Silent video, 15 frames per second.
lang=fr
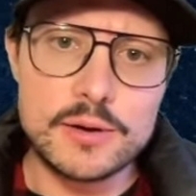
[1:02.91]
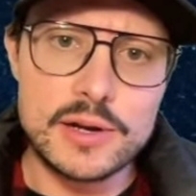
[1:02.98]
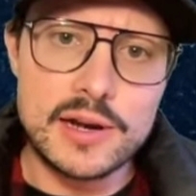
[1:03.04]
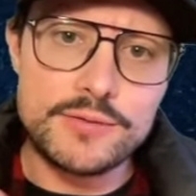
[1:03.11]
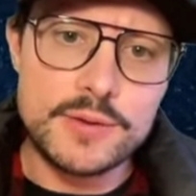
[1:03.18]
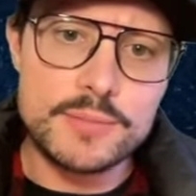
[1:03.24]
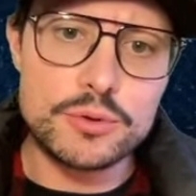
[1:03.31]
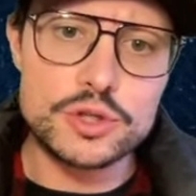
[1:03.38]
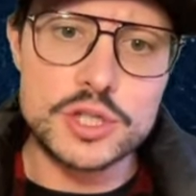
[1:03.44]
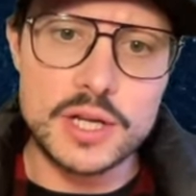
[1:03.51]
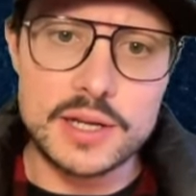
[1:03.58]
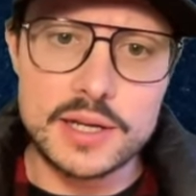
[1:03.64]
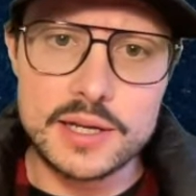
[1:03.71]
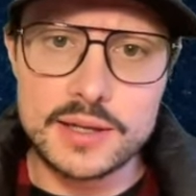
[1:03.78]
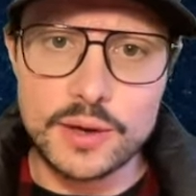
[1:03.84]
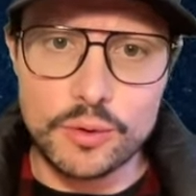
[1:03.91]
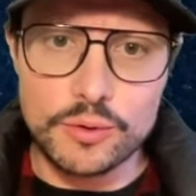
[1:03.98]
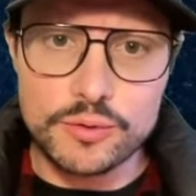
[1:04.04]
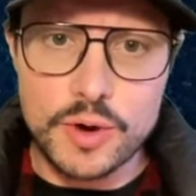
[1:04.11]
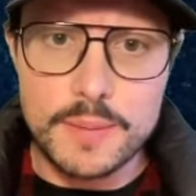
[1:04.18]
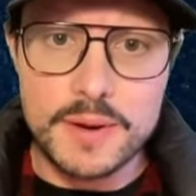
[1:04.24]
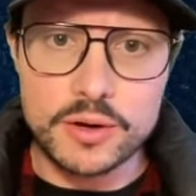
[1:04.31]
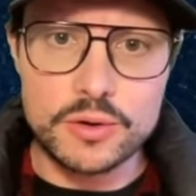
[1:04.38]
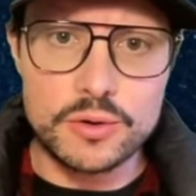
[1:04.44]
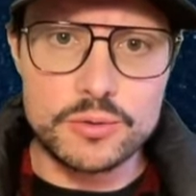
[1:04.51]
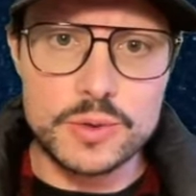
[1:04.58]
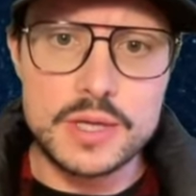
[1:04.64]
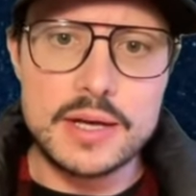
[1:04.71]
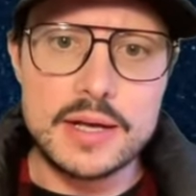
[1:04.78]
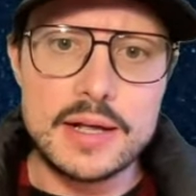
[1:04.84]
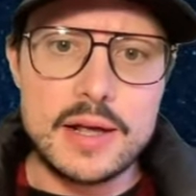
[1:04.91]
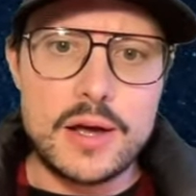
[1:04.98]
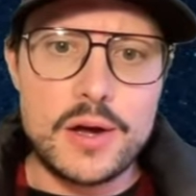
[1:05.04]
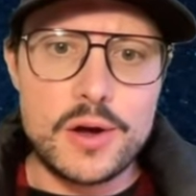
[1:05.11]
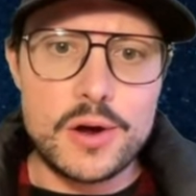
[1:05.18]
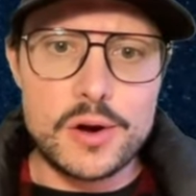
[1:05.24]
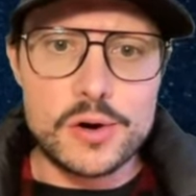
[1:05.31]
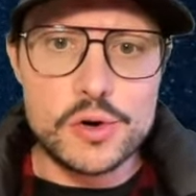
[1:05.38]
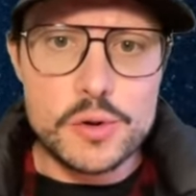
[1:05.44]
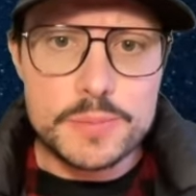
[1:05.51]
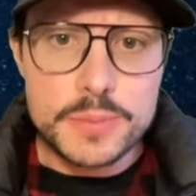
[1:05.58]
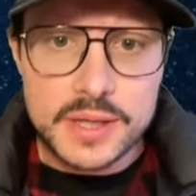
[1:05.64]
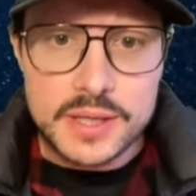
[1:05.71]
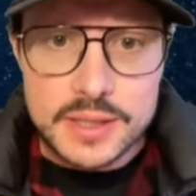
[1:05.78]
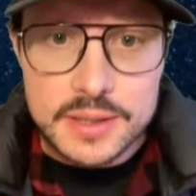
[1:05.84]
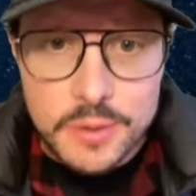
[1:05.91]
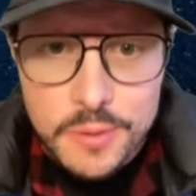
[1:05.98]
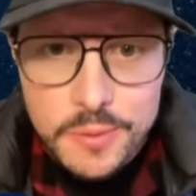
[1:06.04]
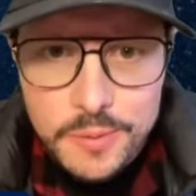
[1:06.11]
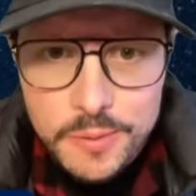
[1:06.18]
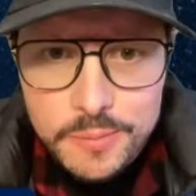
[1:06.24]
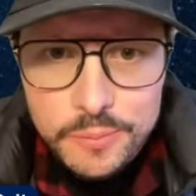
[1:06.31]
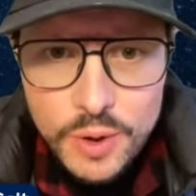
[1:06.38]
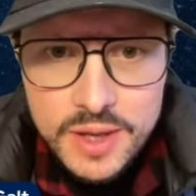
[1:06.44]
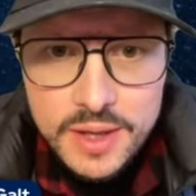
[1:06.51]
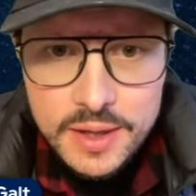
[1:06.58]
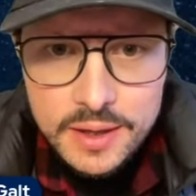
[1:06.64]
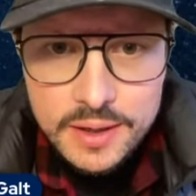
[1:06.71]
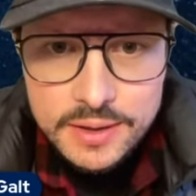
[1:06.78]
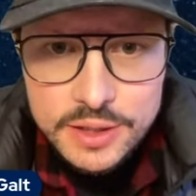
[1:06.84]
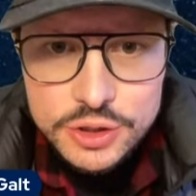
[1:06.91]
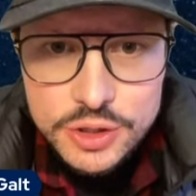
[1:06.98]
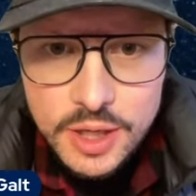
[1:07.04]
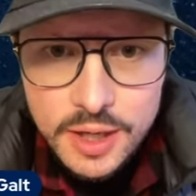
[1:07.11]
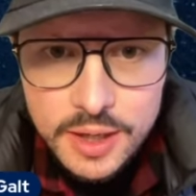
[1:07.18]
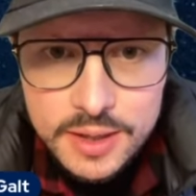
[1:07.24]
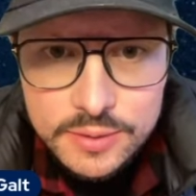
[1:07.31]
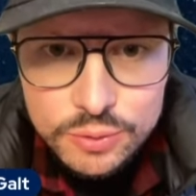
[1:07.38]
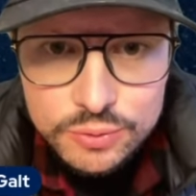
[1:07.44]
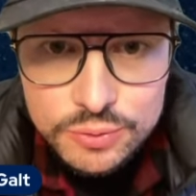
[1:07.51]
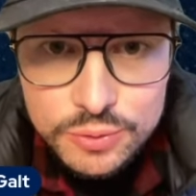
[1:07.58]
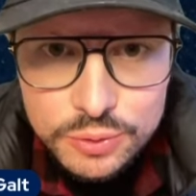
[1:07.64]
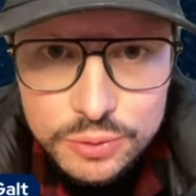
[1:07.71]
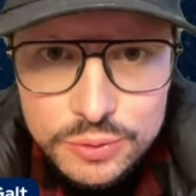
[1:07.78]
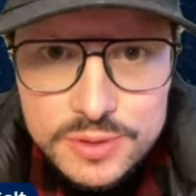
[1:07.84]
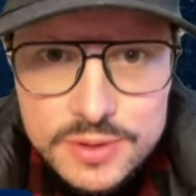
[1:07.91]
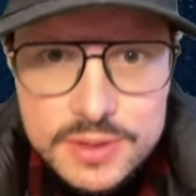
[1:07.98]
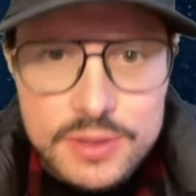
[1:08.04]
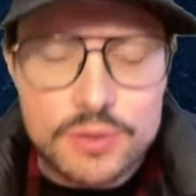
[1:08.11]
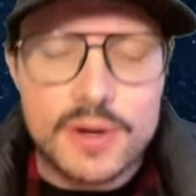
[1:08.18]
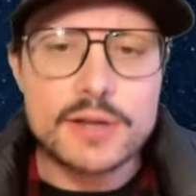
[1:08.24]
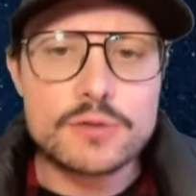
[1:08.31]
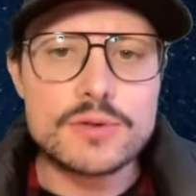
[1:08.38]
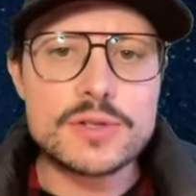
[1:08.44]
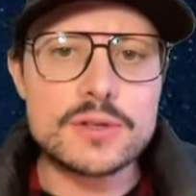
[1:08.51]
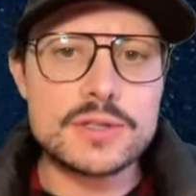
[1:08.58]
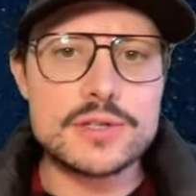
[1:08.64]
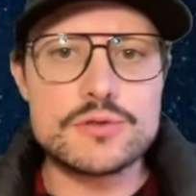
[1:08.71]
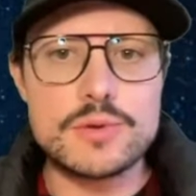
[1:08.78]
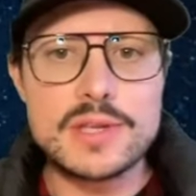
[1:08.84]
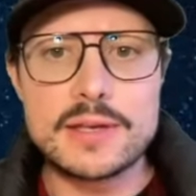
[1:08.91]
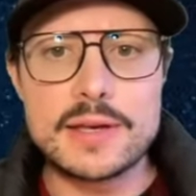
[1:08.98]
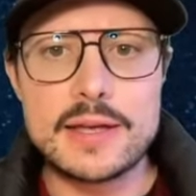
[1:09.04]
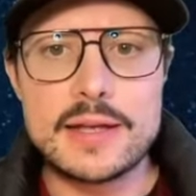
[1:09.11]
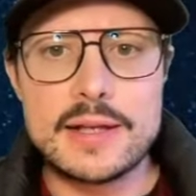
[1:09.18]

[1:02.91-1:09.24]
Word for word: Il l'a fait pour Chainlink et on voit bah, que lui, euh, le prix euh, moyen d'achat est autour de 6,78$.